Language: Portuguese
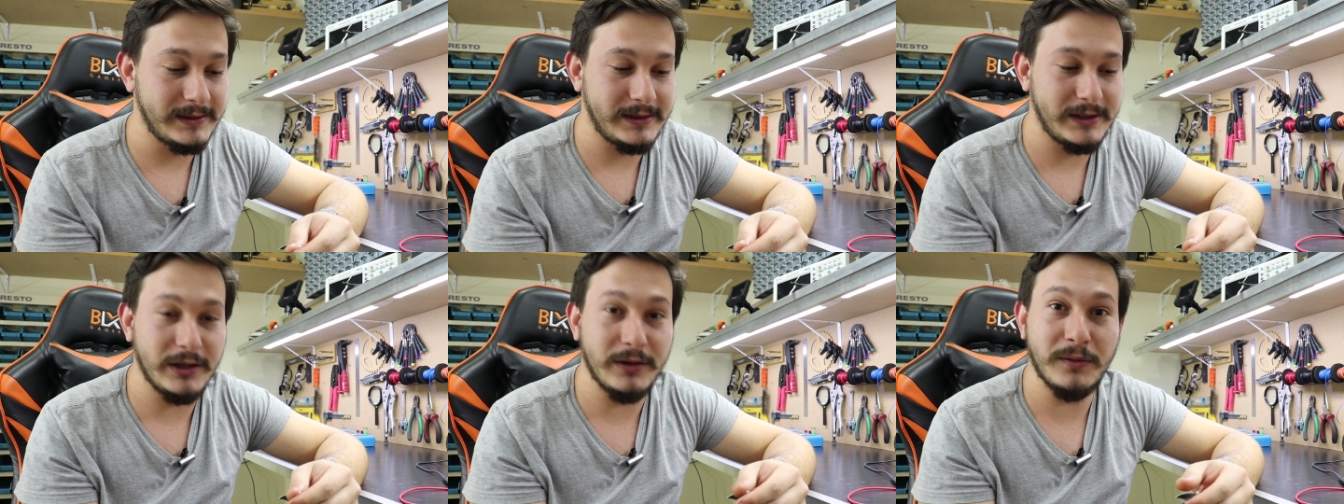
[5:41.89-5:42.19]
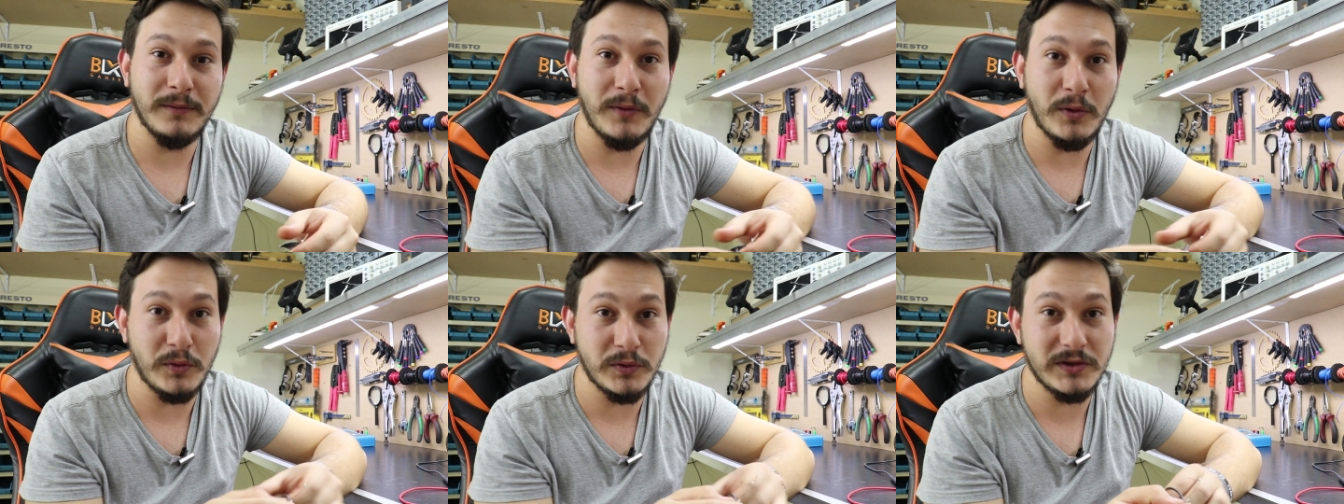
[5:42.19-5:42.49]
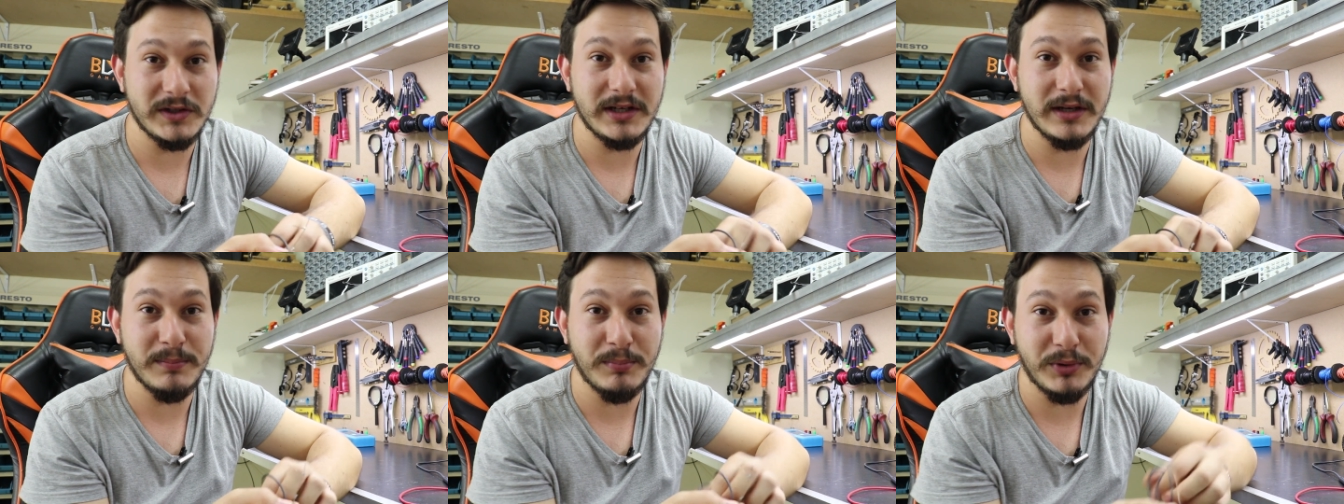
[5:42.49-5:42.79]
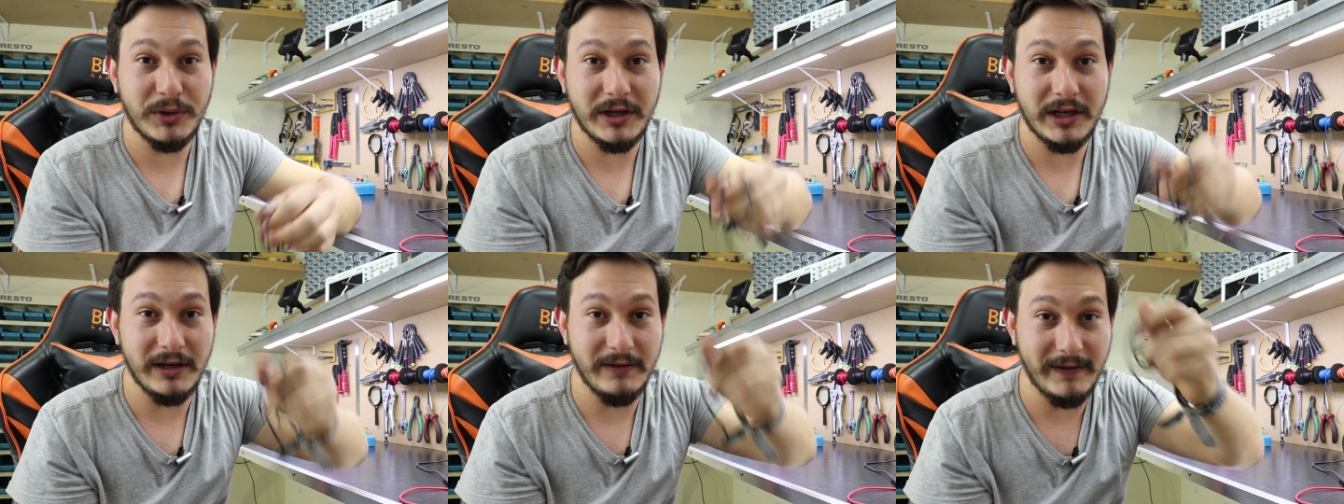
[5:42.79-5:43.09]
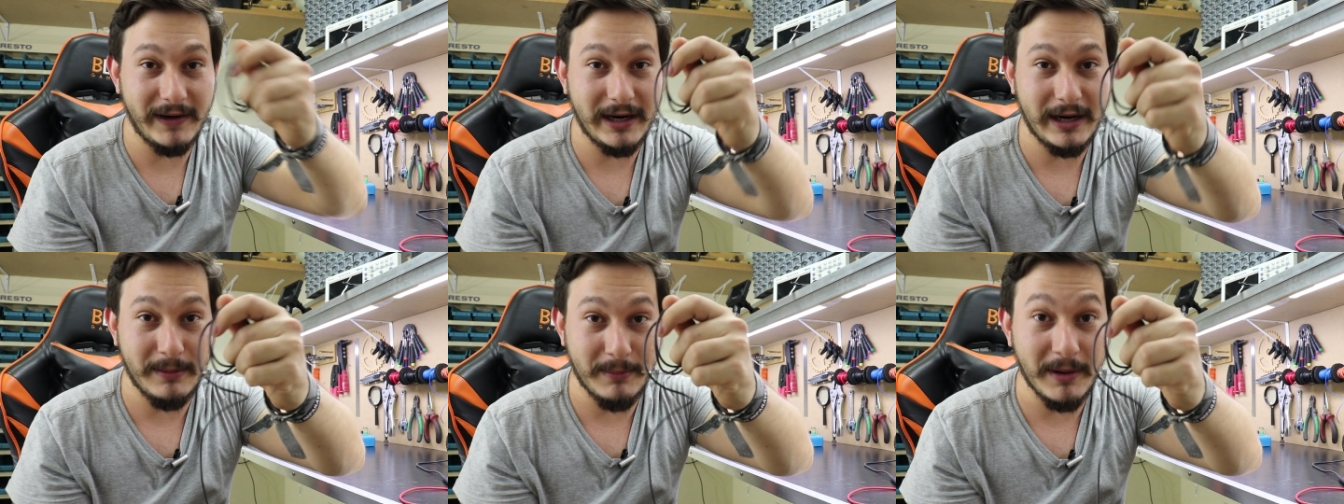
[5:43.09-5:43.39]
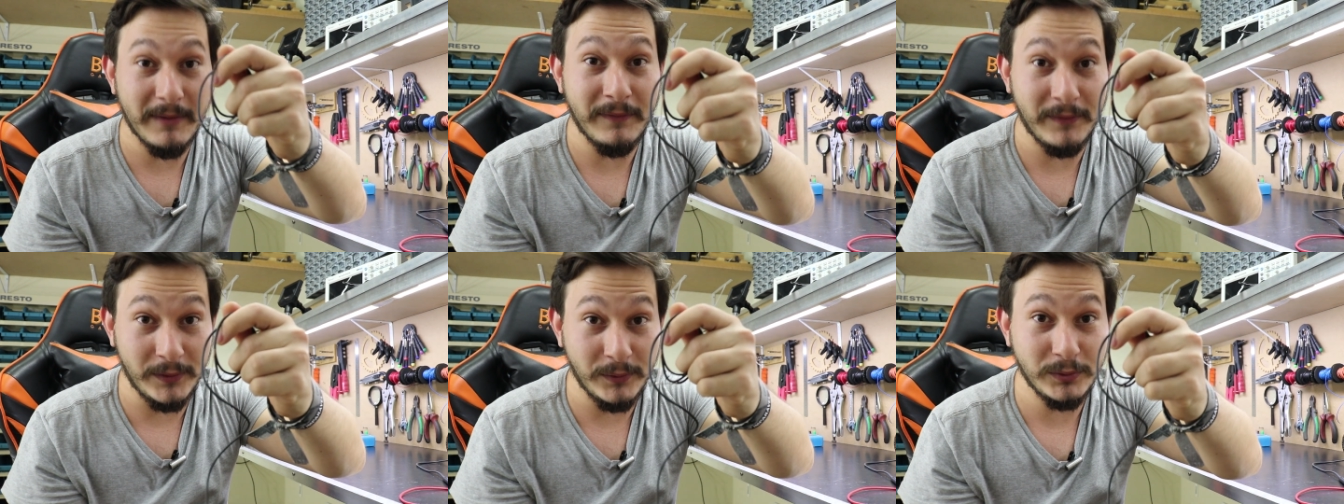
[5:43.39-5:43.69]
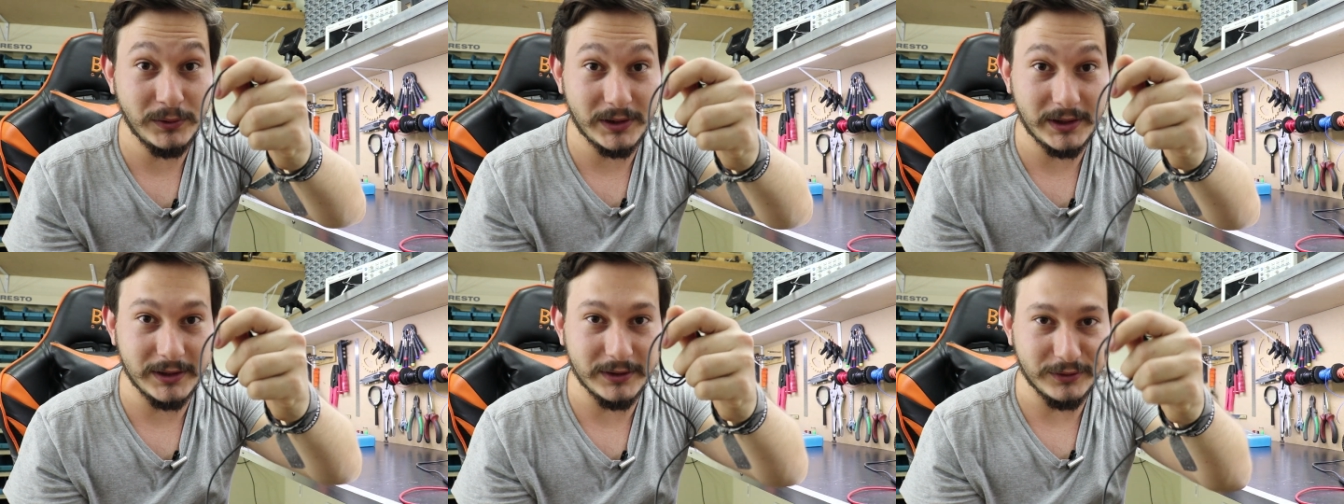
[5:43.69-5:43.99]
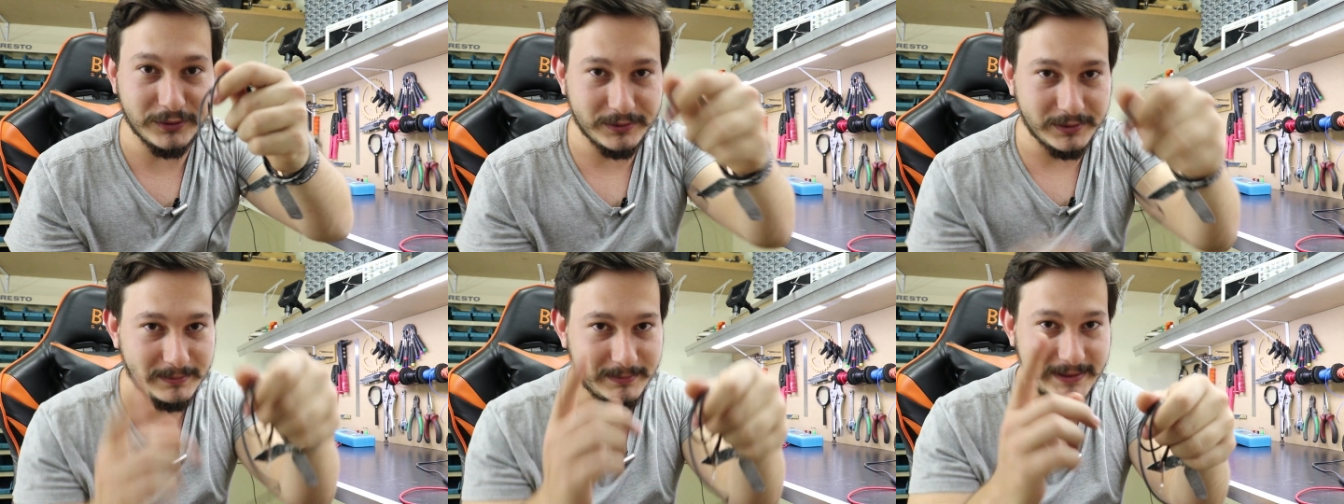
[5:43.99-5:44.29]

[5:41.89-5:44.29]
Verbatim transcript: eu não vou conseguir porque ele vai acabar filtrando.